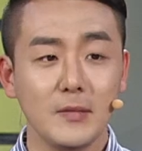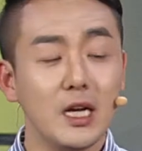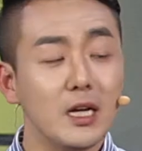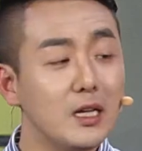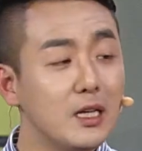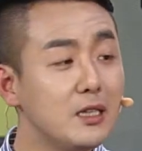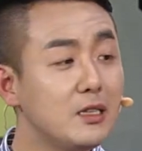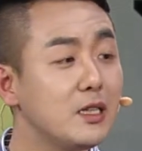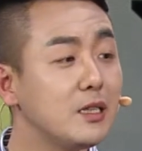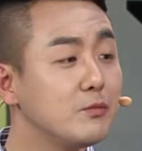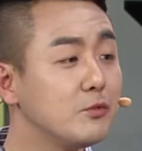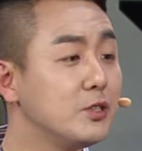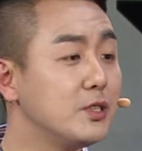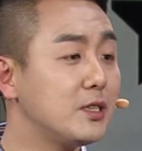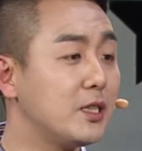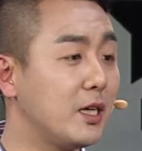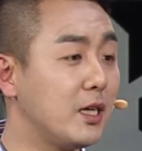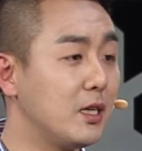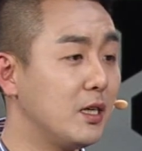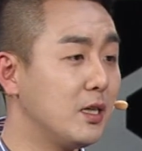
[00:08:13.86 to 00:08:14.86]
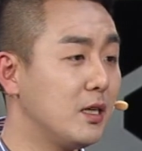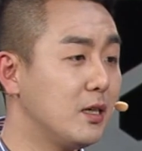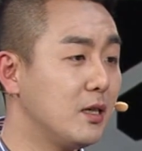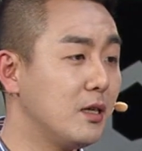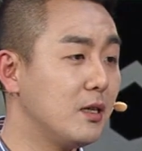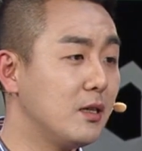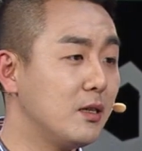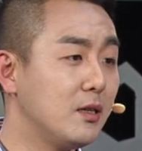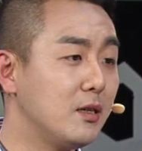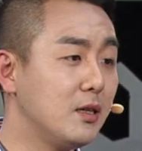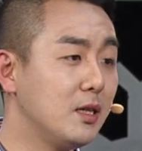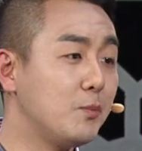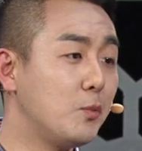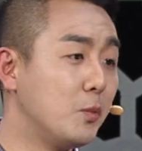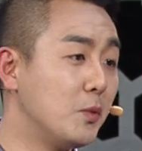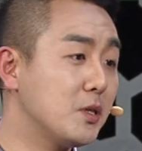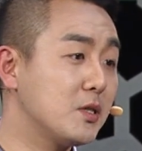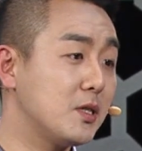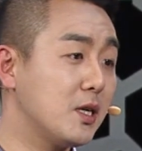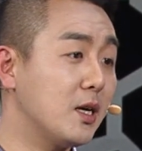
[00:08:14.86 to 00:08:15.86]
이들의 문제, 를
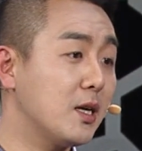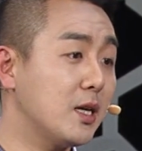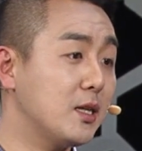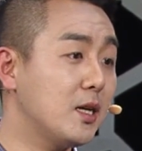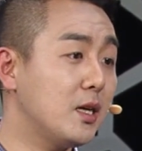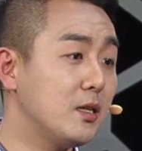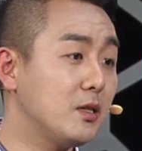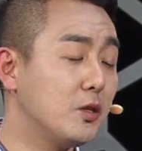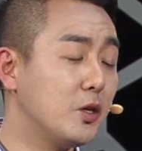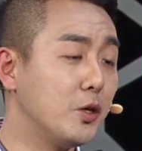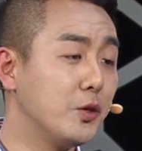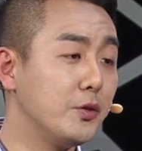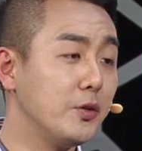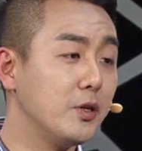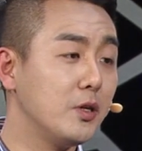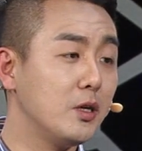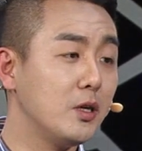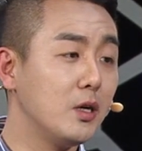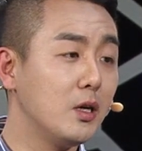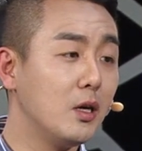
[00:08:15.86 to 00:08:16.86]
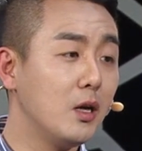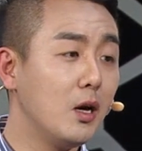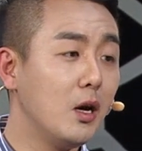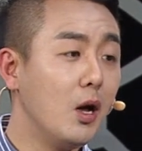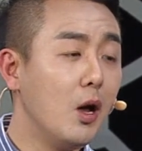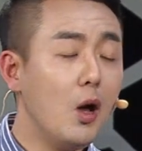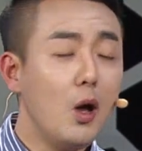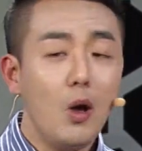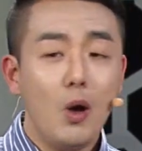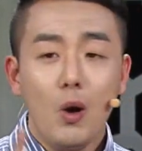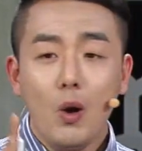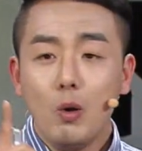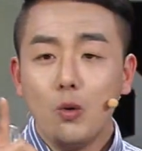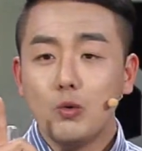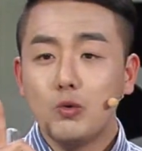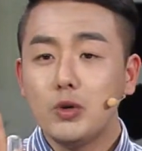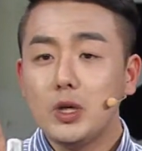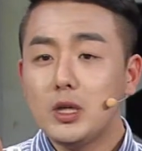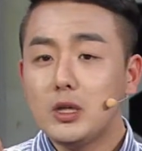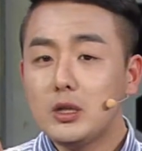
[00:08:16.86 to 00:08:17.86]
보면서 제가 깨달은 건
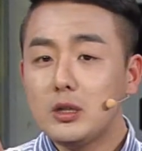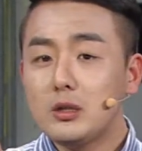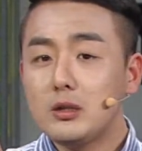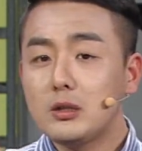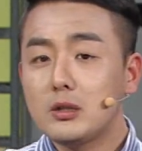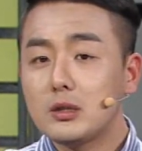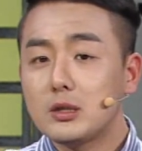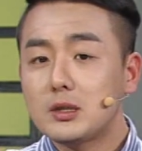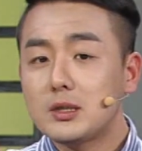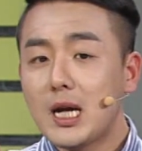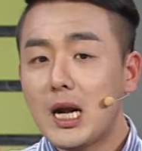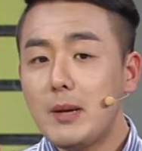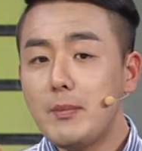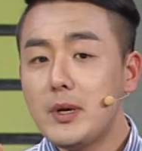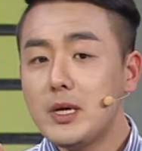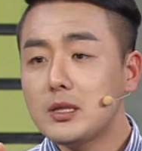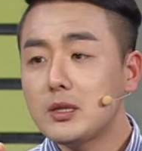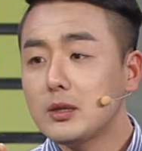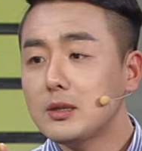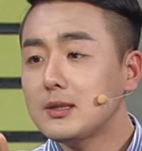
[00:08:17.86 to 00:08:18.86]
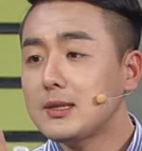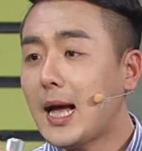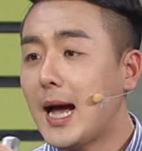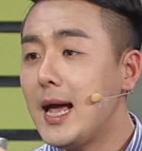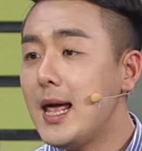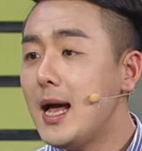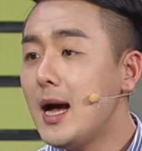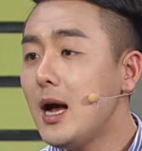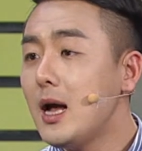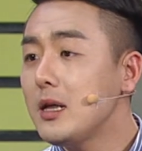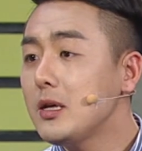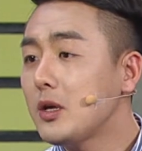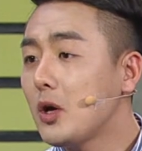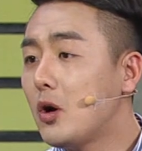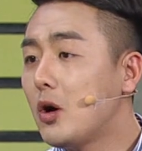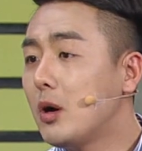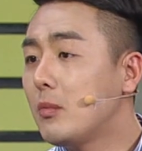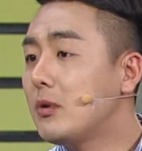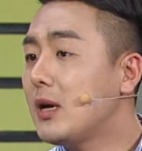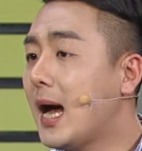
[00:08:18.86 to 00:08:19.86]
우리는 삶에서 다양한
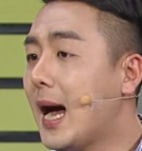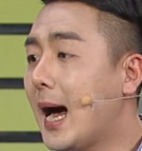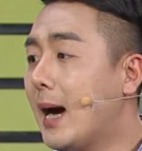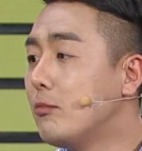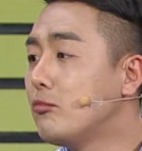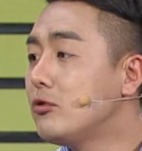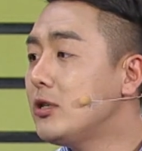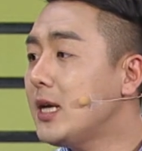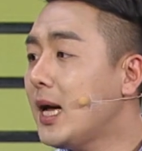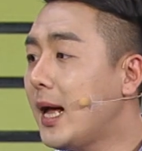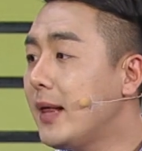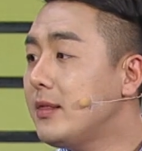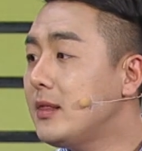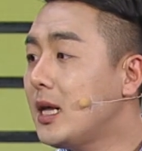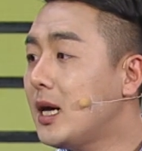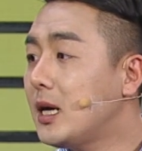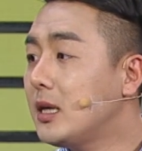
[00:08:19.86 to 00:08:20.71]
경험을 아무리 한다